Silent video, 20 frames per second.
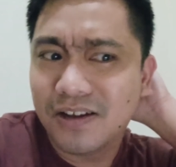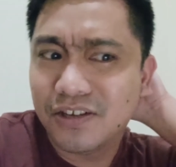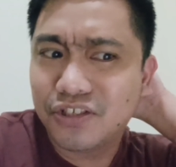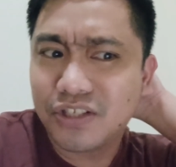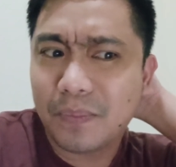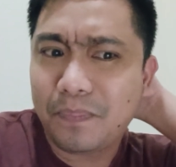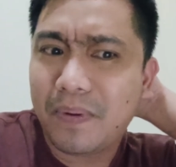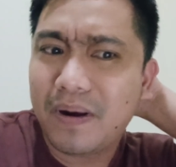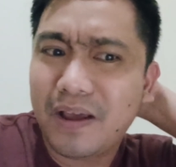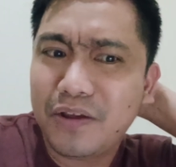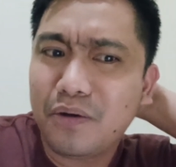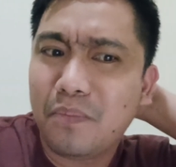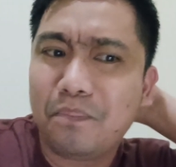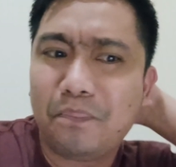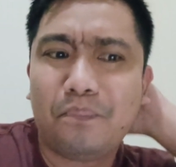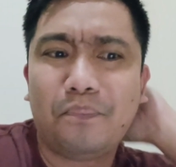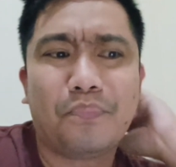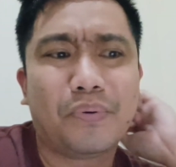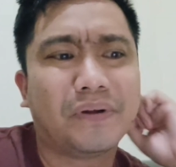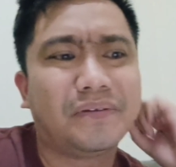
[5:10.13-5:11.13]
Siya pala yung
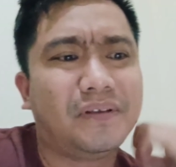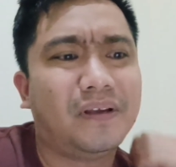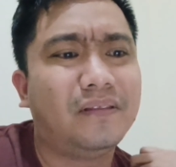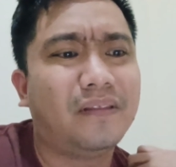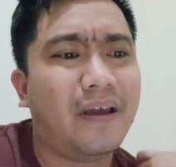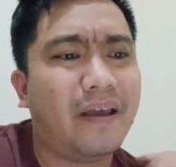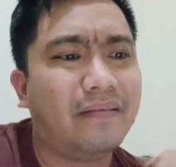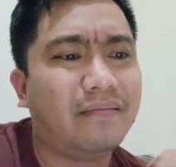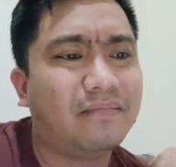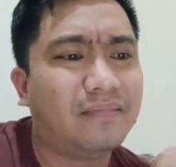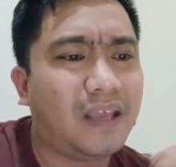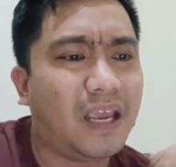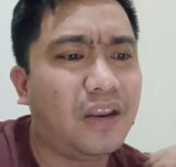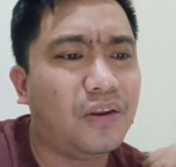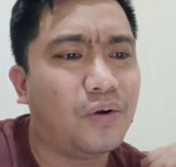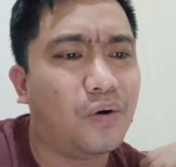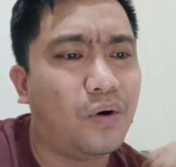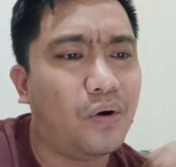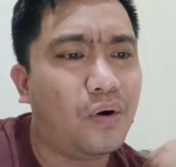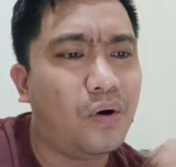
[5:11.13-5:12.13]
presidente,
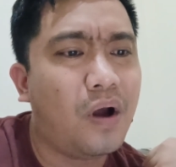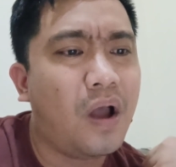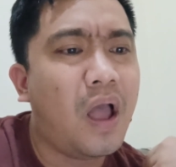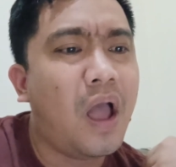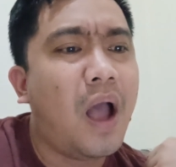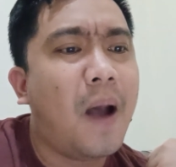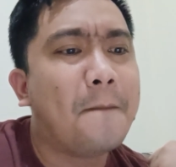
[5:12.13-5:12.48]
no?